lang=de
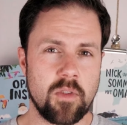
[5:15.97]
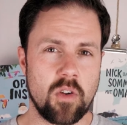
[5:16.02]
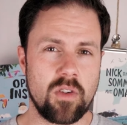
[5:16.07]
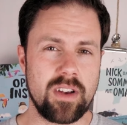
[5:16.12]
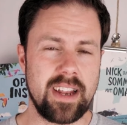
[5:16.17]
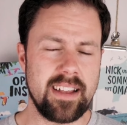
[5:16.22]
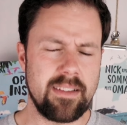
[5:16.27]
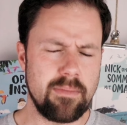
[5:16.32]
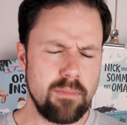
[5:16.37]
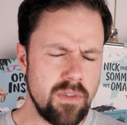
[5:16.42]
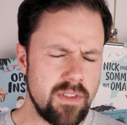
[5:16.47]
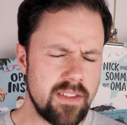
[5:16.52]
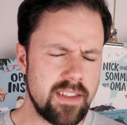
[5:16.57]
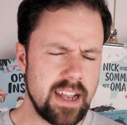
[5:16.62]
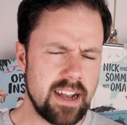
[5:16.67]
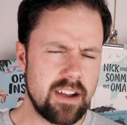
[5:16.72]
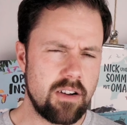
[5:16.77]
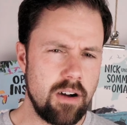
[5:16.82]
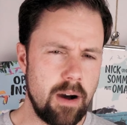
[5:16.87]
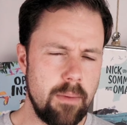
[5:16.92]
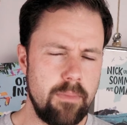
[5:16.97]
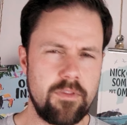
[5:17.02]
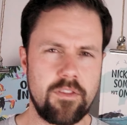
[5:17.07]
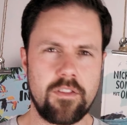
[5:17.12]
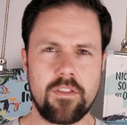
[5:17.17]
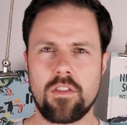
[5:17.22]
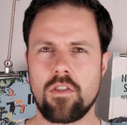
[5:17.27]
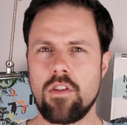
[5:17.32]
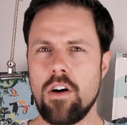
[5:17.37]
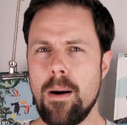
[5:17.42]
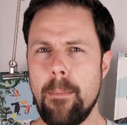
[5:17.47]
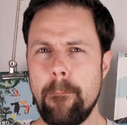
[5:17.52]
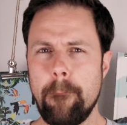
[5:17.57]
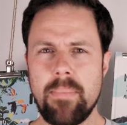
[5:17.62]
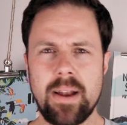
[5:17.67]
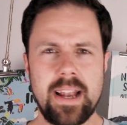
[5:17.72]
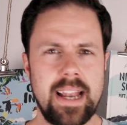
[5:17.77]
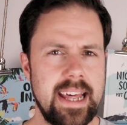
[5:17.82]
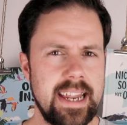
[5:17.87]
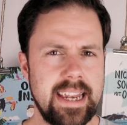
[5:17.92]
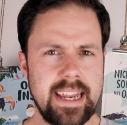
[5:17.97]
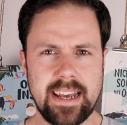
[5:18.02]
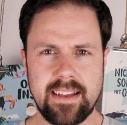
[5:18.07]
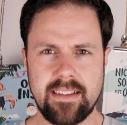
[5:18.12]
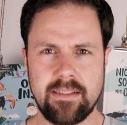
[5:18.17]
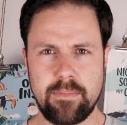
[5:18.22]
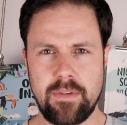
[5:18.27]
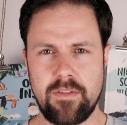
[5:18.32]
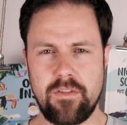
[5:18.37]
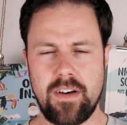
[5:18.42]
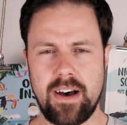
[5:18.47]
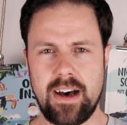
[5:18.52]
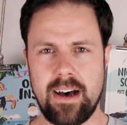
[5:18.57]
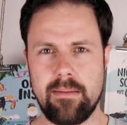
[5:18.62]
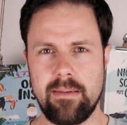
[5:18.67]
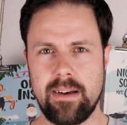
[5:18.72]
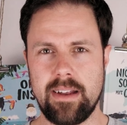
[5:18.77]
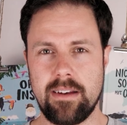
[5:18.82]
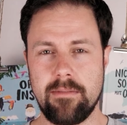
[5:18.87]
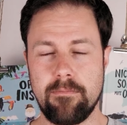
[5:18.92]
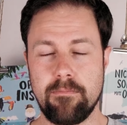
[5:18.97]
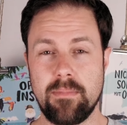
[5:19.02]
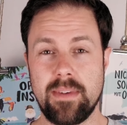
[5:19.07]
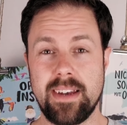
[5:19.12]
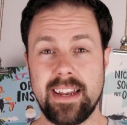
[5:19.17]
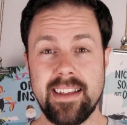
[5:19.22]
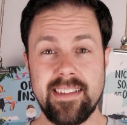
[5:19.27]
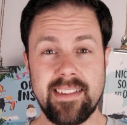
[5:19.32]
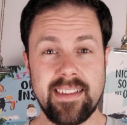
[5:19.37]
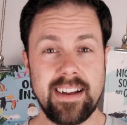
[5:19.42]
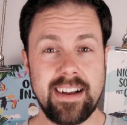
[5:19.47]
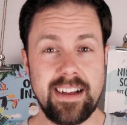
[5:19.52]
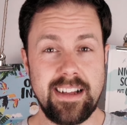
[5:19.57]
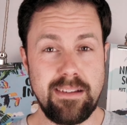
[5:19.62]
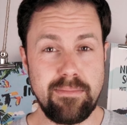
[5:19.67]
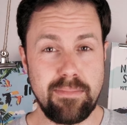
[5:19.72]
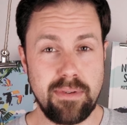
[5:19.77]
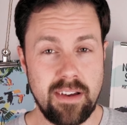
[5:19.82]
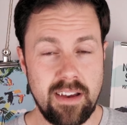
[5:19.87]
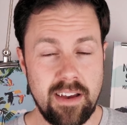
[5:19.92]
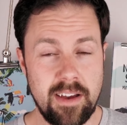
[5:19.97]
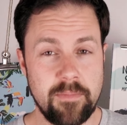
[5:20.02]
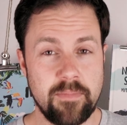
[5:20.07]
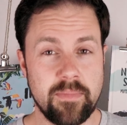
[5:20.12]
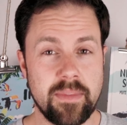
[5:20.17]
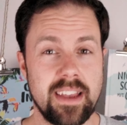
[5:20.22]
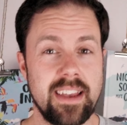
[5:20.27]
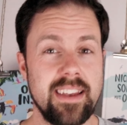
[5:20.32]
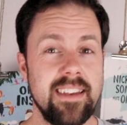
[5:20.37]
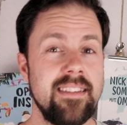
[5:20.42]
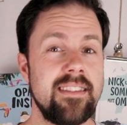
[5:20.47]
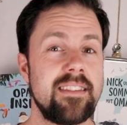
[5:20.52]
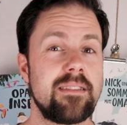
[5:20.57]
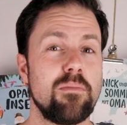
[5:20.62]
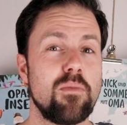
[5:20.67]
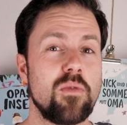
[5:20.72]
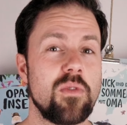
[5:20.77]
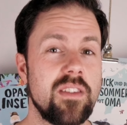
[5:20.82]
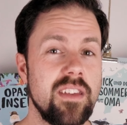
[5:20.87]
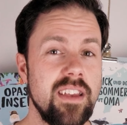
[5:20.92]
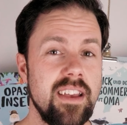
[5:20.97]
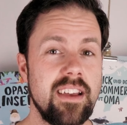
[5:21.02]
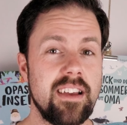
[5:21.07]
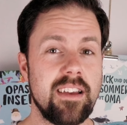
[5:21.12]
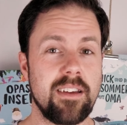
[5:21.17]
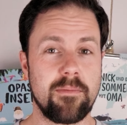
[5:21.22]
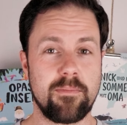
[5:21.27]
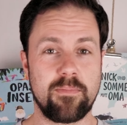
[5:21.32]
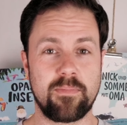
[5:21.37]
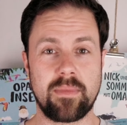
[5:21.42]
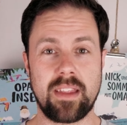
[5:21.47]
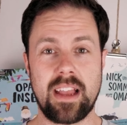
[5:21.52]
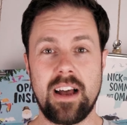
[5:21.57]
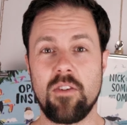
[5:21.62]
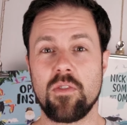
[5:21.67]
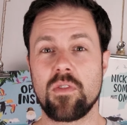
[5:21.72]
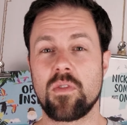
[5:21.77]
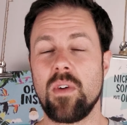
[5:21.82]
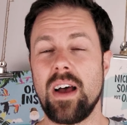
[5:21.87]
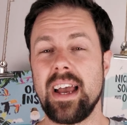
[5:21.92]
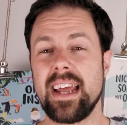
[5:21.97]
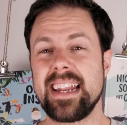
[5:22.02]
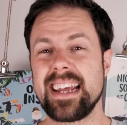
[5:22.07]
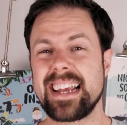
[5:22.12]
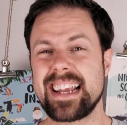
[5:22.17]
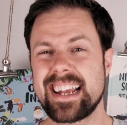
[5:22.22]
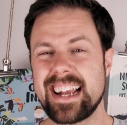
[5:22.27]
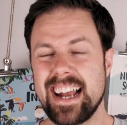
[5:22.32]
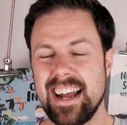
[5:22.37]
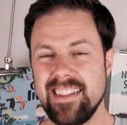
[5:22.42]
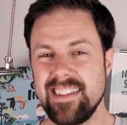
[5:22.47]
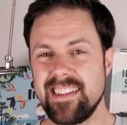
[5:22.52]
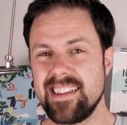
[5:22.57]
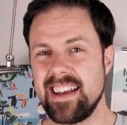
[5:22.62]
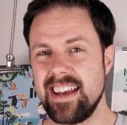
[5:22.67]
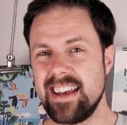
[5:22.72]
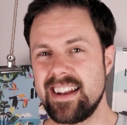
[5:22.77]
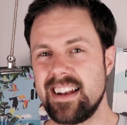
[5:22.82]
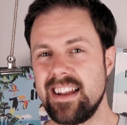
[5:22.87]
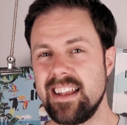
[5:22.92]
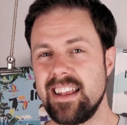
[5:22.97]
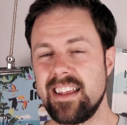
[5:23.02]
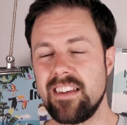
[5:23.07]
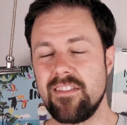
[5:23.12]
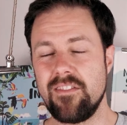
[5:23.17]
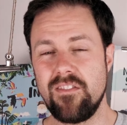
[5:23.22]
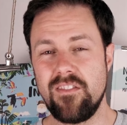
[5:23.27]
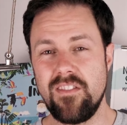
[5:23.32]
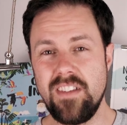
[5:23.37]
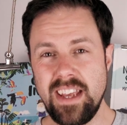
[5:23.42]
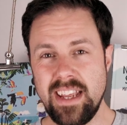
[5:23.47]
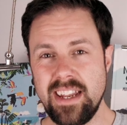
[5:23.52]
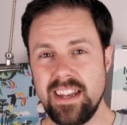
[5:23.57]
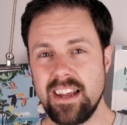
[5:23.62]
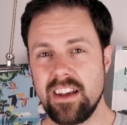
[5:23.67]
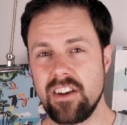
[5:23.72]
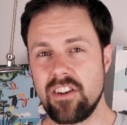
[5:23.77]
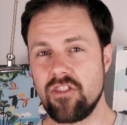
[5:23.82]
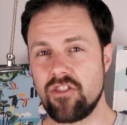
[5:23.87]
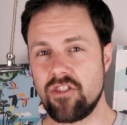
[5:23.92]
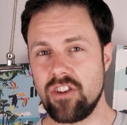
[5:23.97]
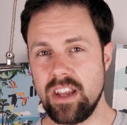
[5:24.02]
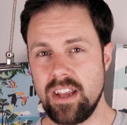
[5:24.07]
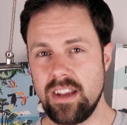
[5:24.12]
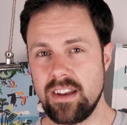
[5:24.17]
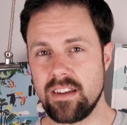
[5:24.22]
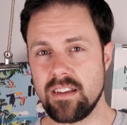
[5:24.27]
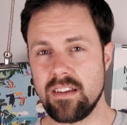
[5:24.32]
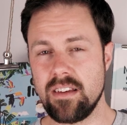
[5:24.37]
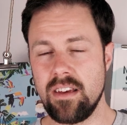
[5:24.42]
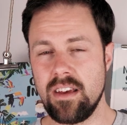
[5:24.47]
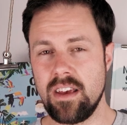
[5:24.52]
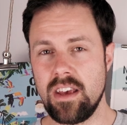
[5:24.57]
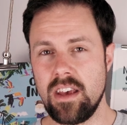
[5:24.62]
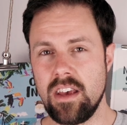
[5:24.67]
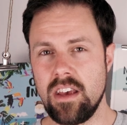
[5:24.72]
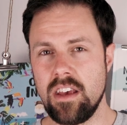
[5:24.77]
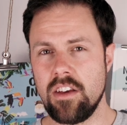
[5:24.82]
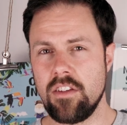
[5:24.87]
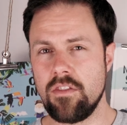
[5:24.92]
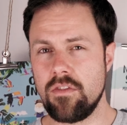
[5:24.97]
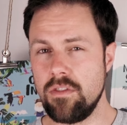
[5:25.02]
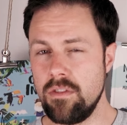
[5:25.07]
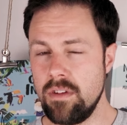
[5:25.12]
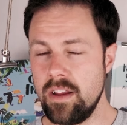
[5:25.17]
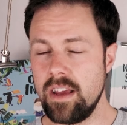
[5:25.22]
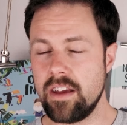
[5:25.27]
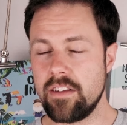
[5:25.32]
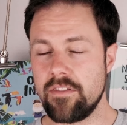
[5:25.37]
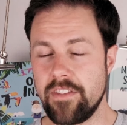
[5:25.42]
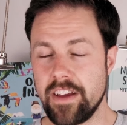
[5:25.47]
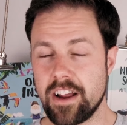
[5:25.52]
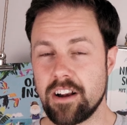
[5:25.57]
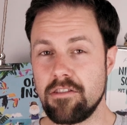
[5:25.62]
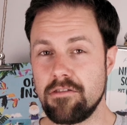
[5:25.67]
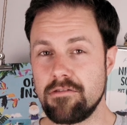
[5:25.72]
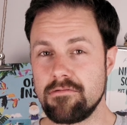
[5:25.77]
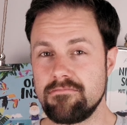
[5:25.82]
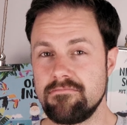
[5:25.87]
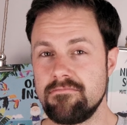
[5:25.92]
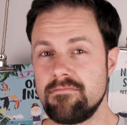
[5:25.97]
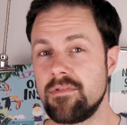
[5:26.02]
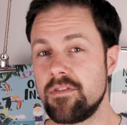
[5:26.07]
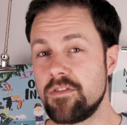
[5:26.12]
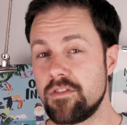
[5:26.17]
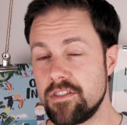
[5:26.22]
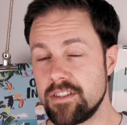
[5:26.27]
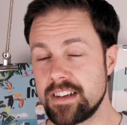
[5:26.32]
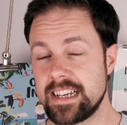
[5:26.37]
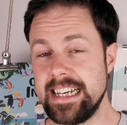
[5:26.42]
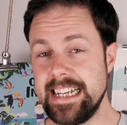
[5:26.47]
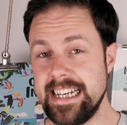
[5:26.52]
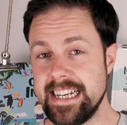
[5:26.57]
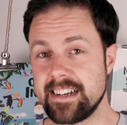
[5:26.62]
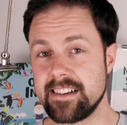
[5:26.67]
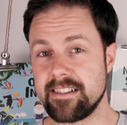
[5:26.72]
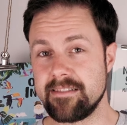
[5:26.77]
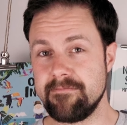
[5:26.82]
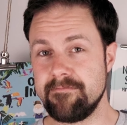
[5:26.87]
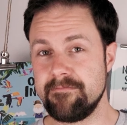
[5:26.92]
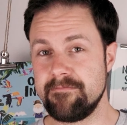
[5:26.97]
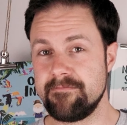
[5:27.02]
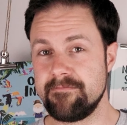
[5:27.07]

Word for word: Und das muss der Kopf komplett erstmal verarbeiten. Deshalb ist Musik auch so eine ganzheitlich wichtige Geschichte für die Entwicklung von Kindern.